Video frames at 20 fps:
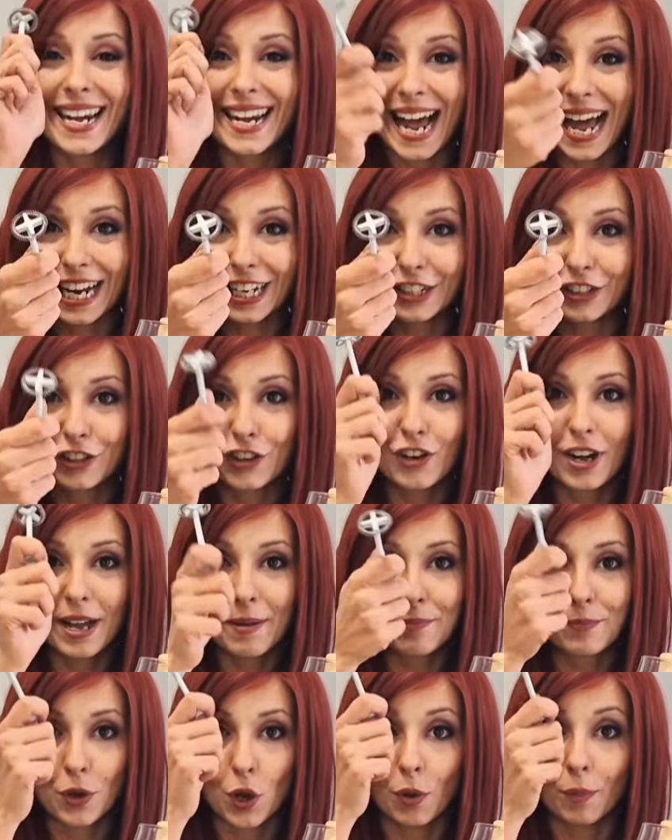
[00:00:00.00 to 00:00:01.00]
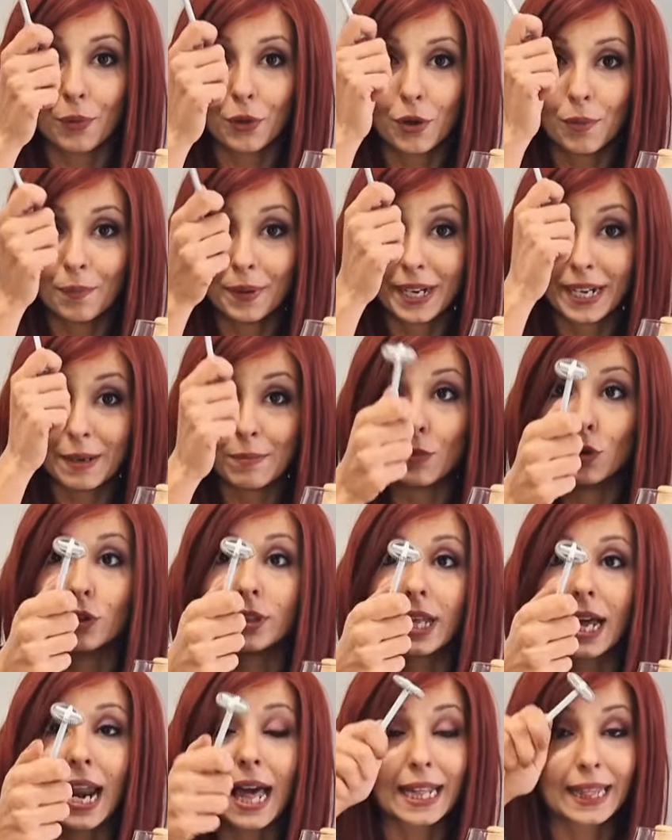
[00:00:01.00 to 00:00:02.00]
e l'altro è proprio per il
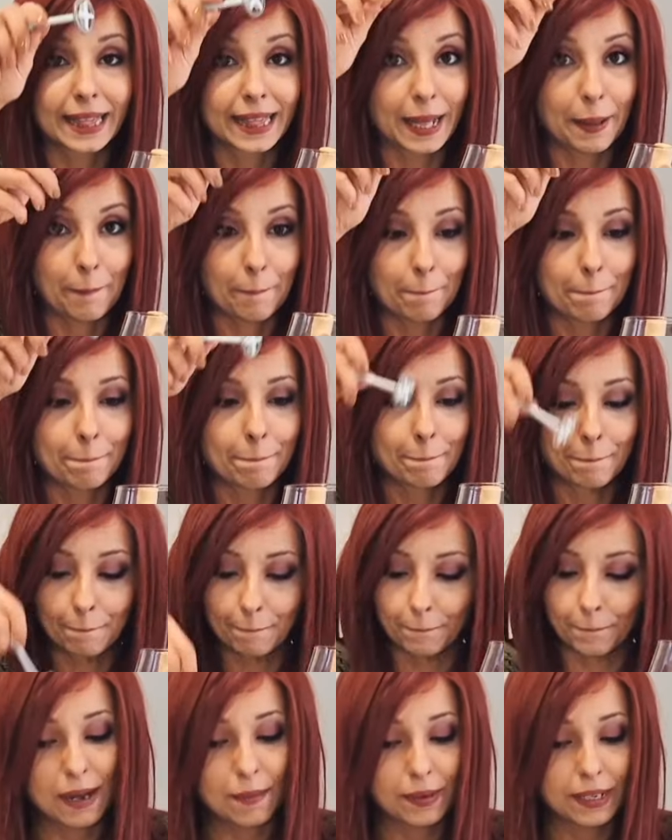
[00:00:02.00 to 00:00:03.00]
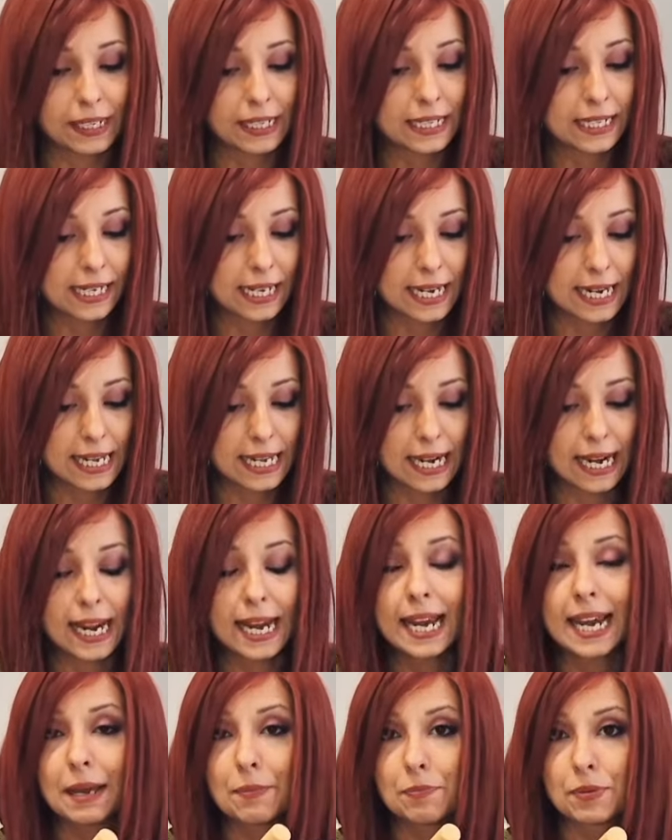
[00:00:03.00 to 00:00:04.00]
montalatte. Andiamo ad
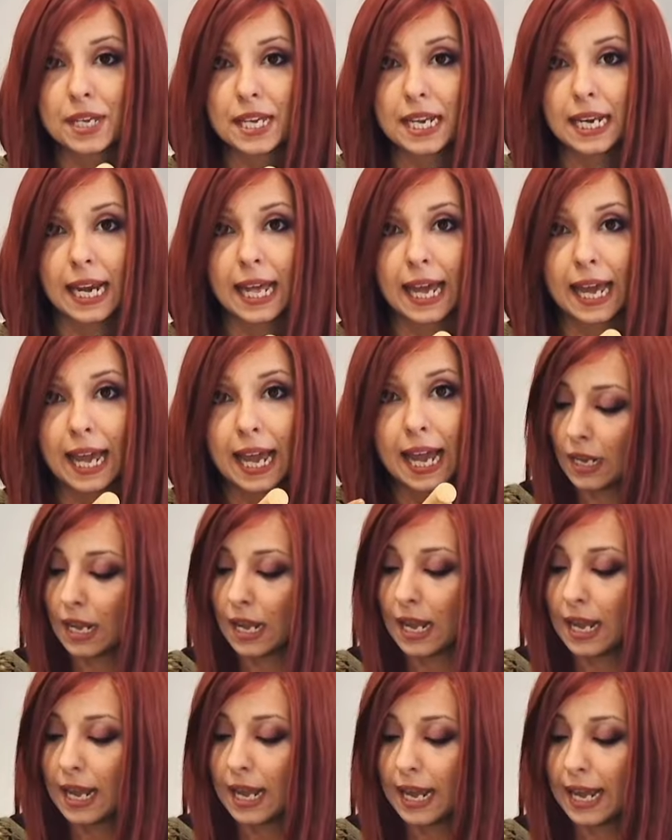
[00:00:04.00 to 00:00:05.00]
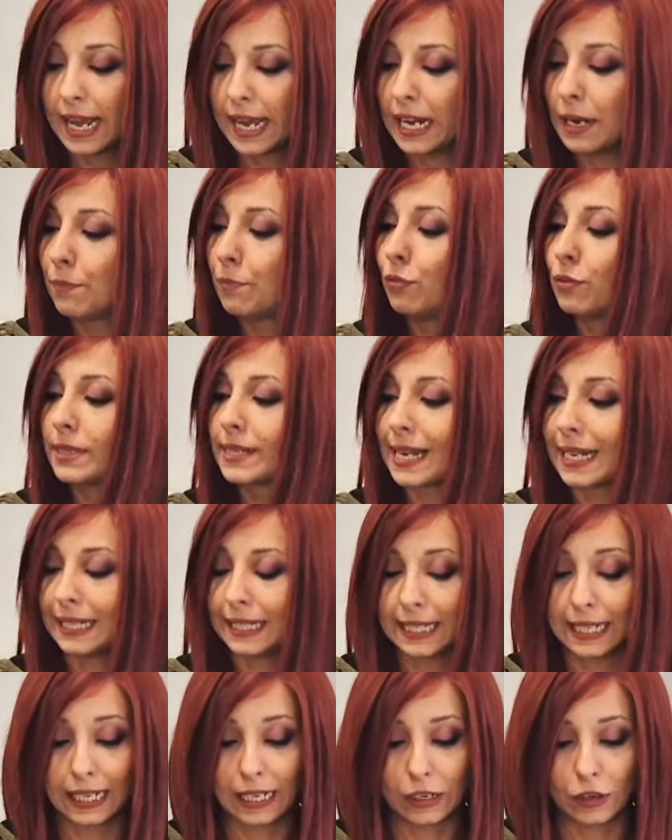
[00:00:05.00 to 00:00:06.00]
inserire le pile e il
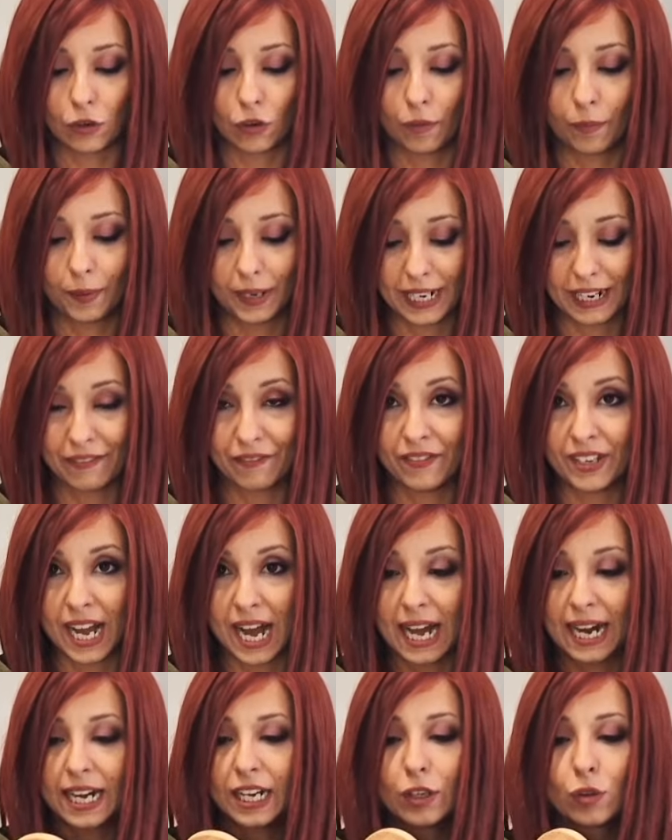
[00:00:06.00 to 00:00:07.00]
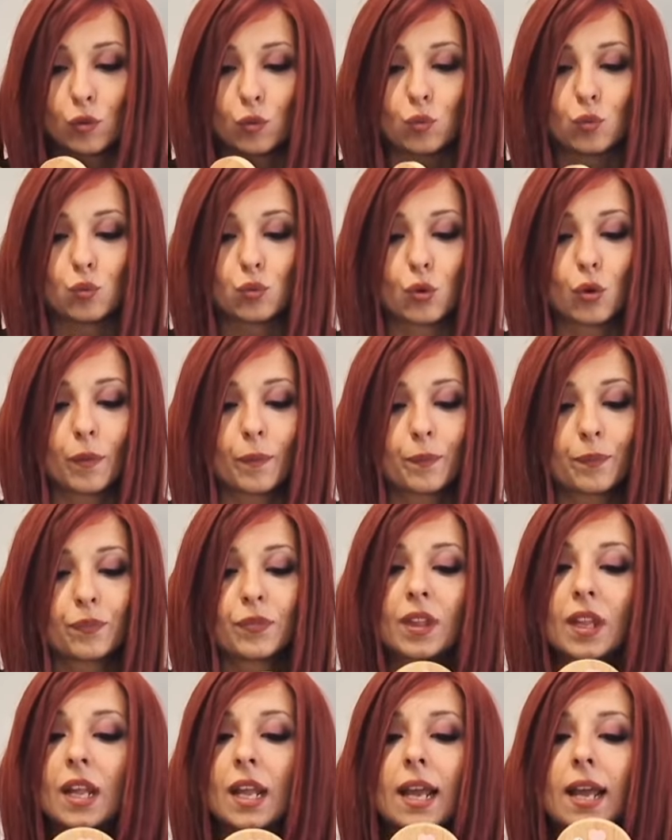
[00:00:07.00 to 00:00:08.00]
pulsantino per avviare il tutto
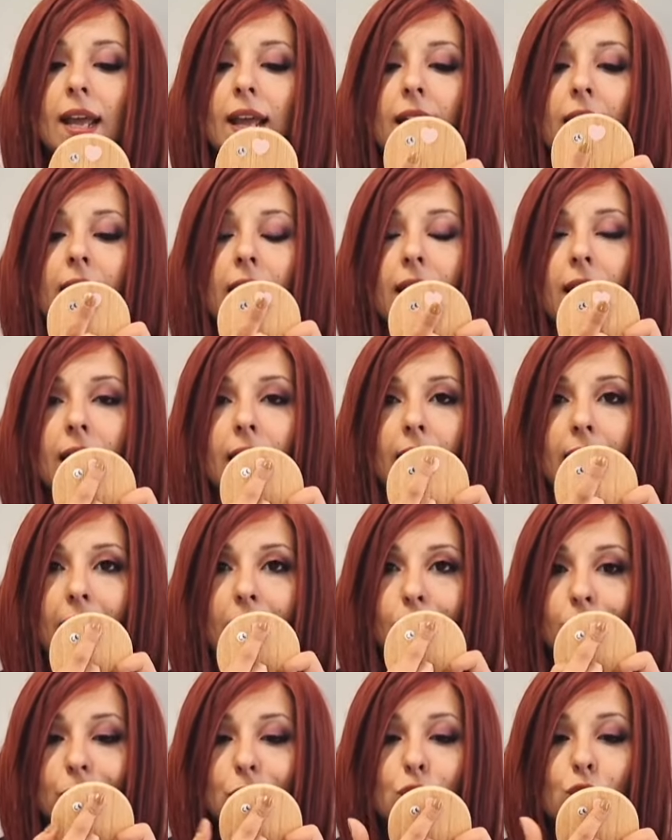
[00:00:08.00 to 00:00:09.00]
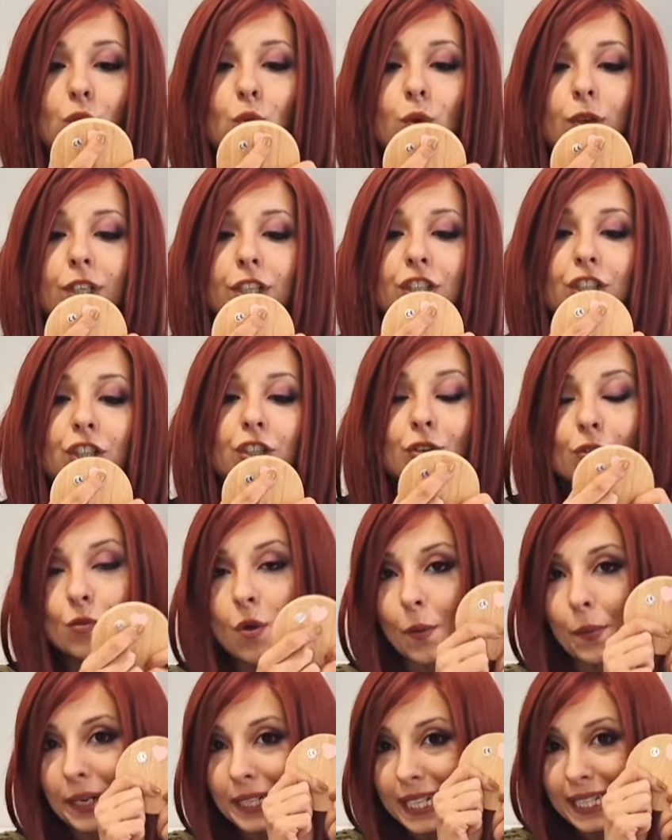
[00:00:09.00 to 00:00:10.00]
è questo cuoricino
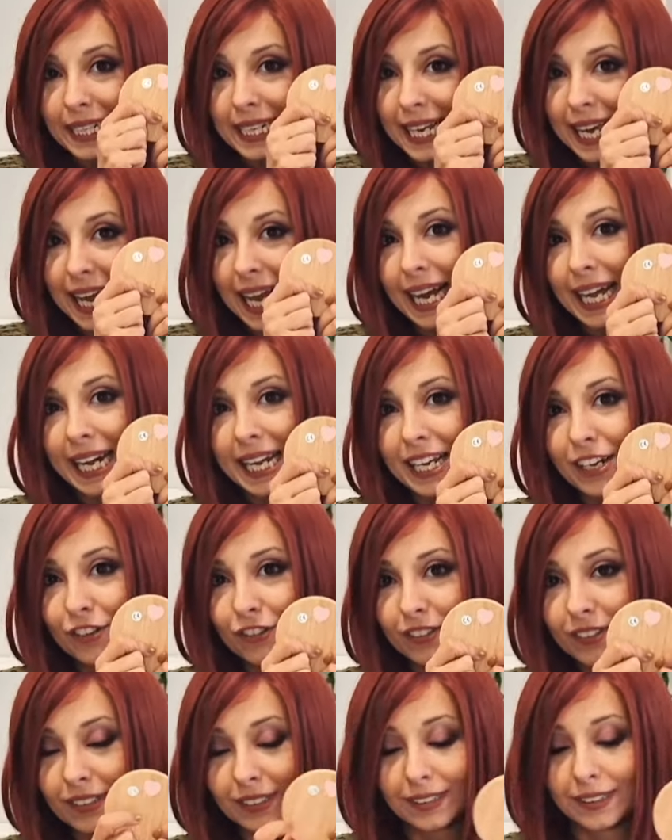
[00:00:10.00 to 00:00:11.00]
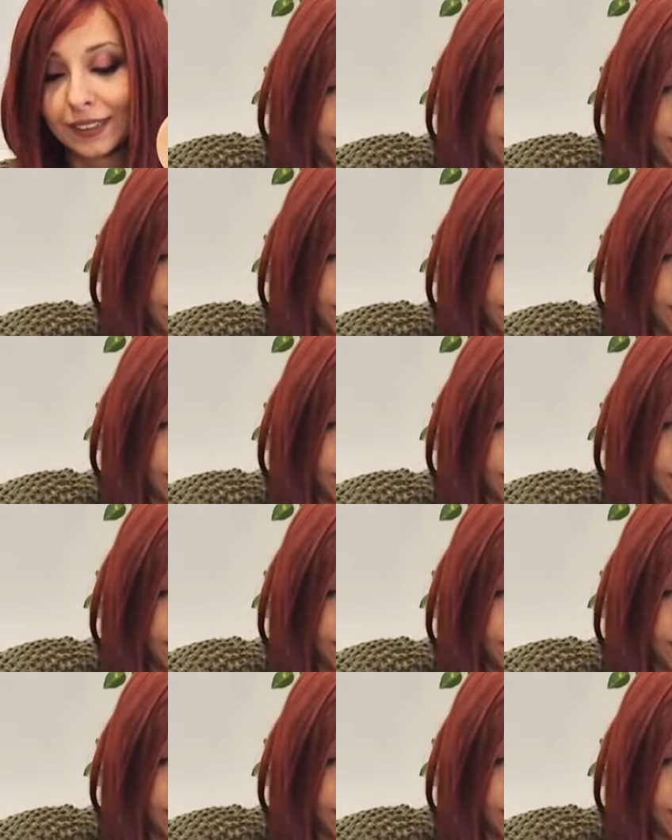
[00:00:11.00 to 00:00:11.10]
qua, guardate che carino.